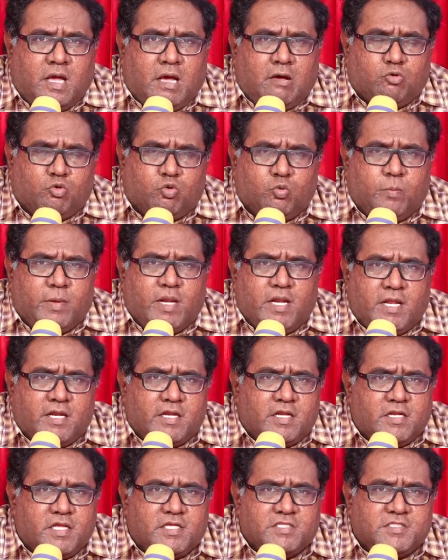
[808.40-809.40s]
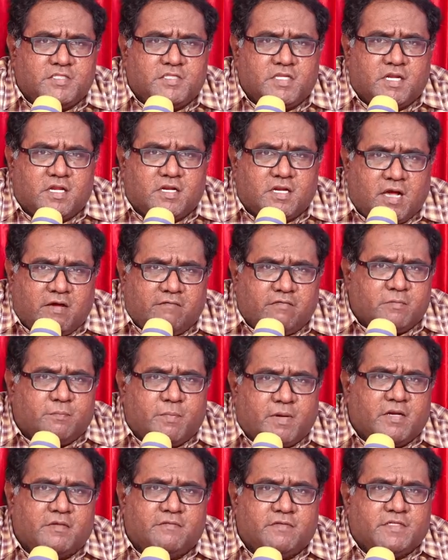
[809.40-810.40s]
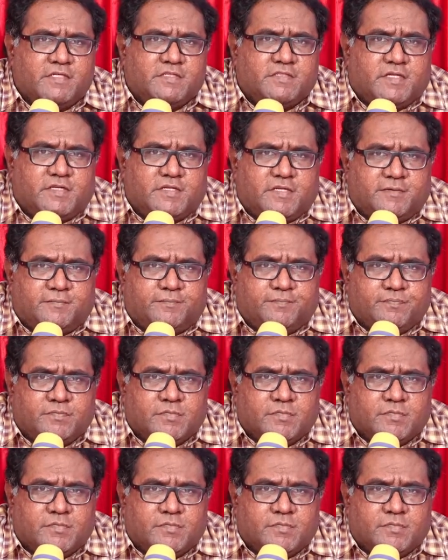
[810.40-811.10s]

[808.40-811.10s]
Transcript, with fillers: அவர் உண்மையிலே என்னை நேசிக்கிறார்னா அவர் பண்ண வேண்டியது தானே